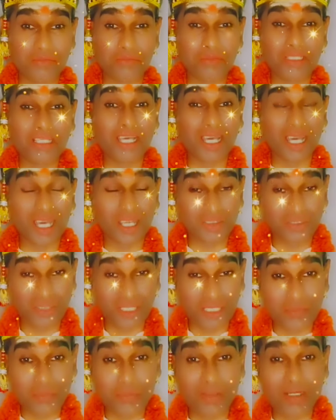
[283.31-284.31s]
மிக
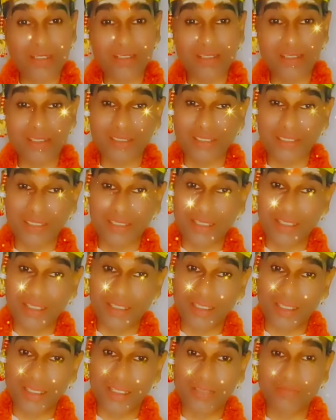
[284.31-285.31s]
அருவறுப்பான அர்த்தங்களை
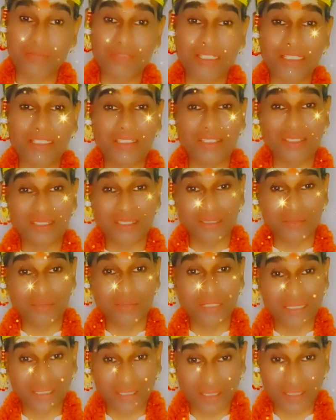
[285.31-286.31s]
எல்லாம் மனிதர்கள்
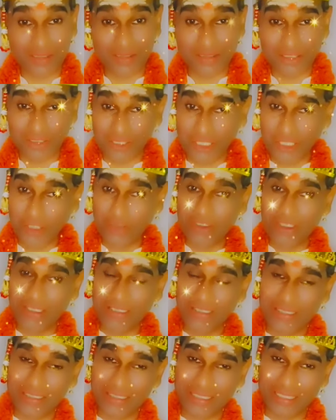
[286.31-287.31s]
பக்தர்கள் சொல்லிக்கொண்டு
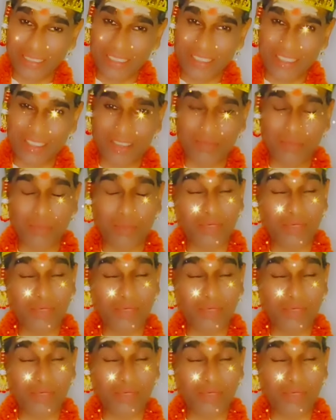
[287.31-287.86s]
இருக்கிறார்கள்